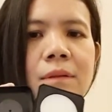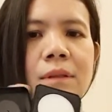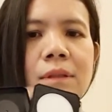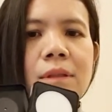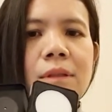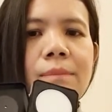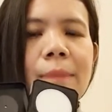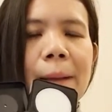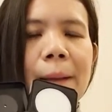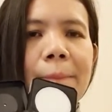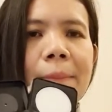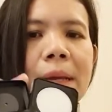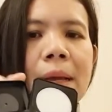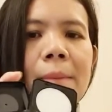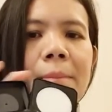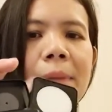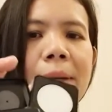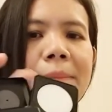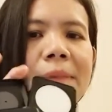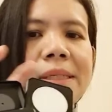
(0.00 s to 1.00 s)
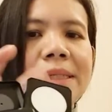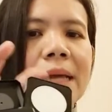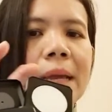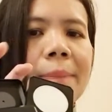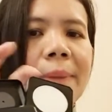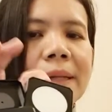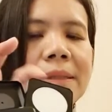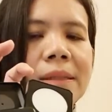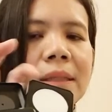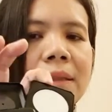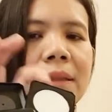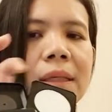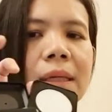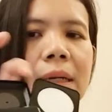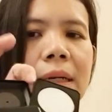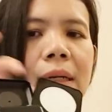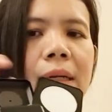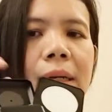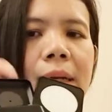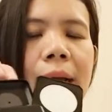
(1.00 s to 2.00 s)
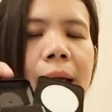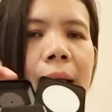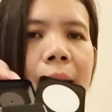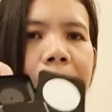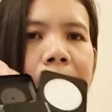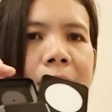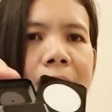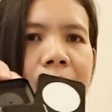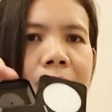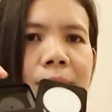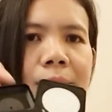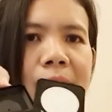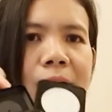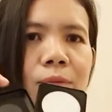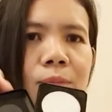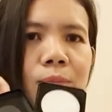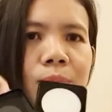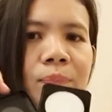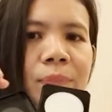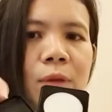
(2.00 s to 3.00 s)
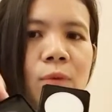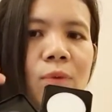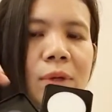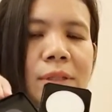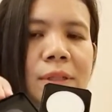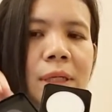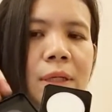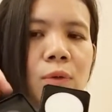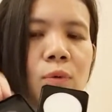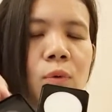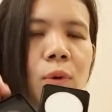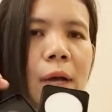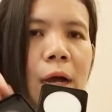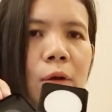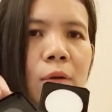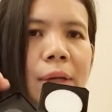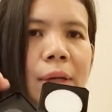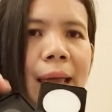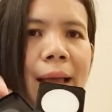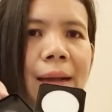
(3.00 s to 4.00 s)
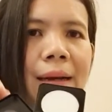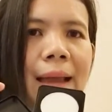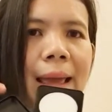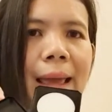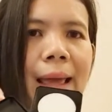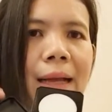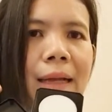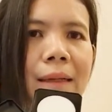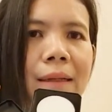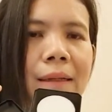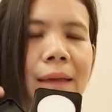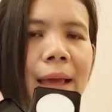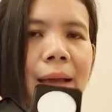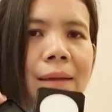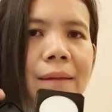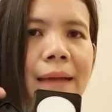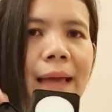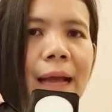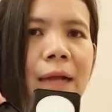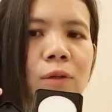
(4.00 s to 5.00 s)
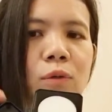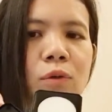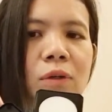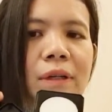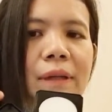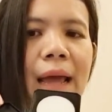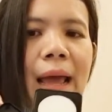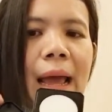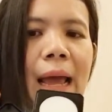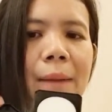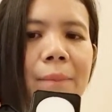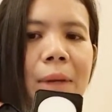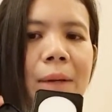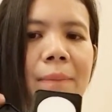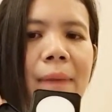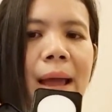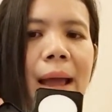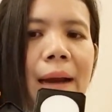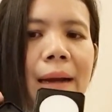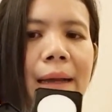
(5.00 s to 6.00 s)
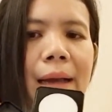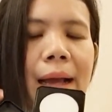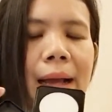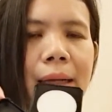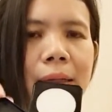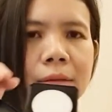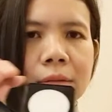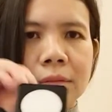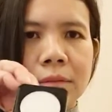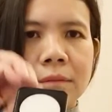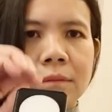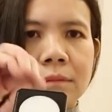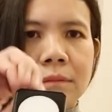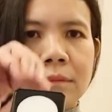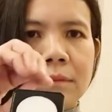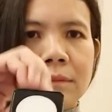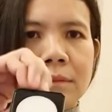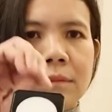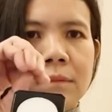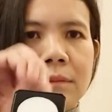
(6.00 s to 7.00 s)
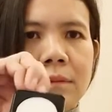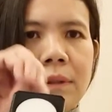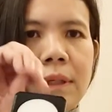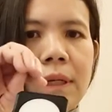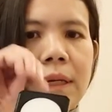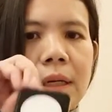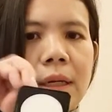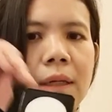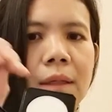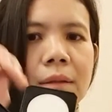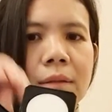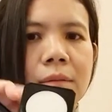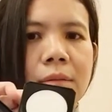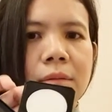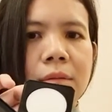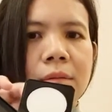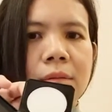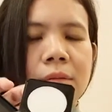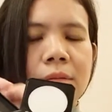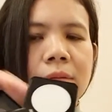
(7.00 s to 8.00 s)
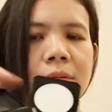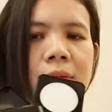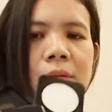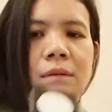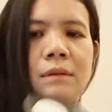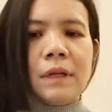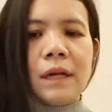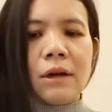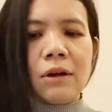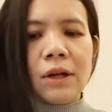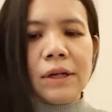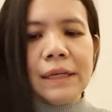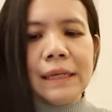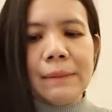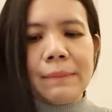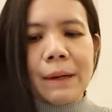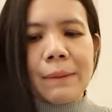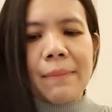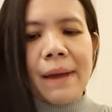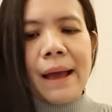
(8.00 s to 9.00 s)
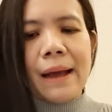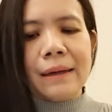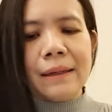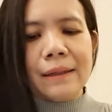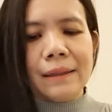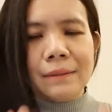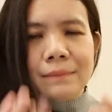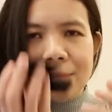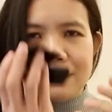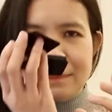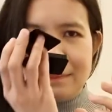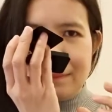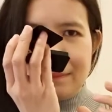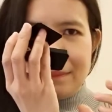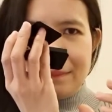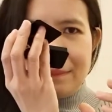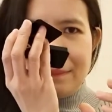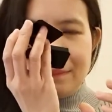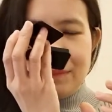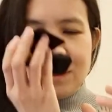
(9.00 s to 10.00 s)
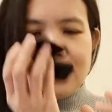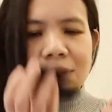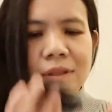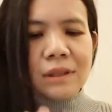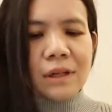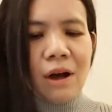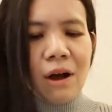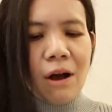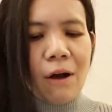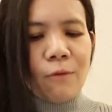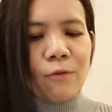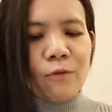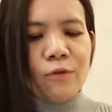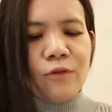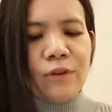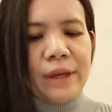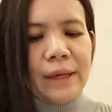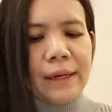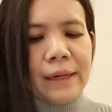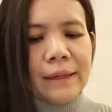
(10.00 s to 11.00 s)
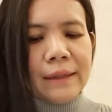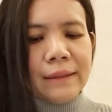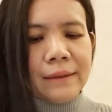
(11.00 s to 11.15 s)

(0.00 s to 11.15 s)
คือแบบมันไม่ใช่พลาสติกเลยนะคะ มันวัสดุเขาแข็งแรงแข็งแรงทนทานมากๆเลยค่ะเนี่ยค่ะ แล้วก็ดีมากๆเลยหอมฟิน